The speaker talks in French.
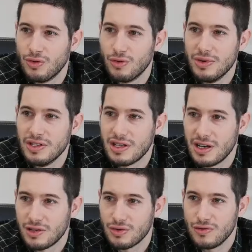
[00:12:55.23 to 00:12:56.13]
de
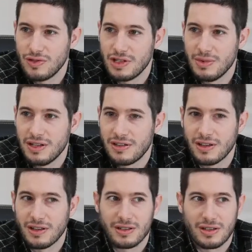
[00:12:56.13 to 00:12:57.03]
business ou de
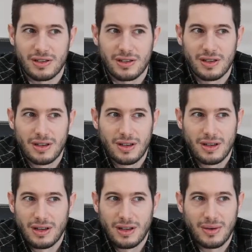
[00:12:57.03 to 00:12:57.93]
visibilité. C'est du
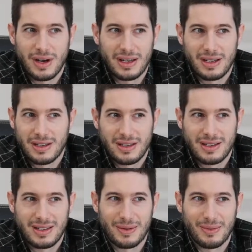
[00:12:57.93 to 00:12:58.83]
réseautage. C'est
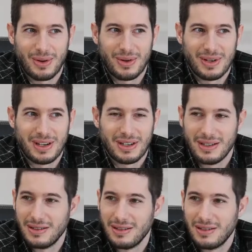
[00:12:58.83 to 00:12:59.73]
du réseautage.
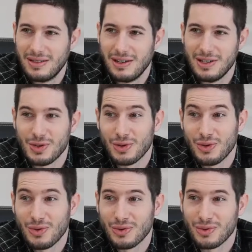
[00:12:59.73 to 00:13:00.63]
Les autres
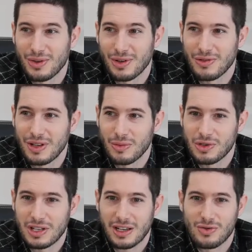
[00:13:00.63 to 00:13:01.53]
non, donc euh,
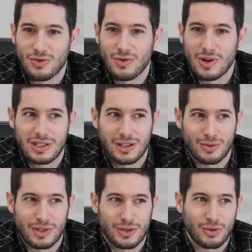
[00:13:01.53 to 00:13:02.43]
finalement ça reste du loisir.
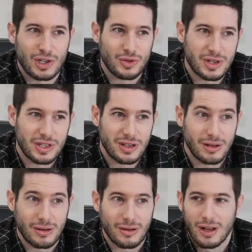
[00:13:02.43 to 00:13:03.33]
Donc si on doit
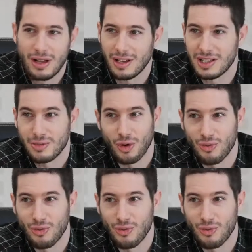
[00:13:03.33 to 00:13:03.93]
choisir euh, mm. et que c'est mm. pour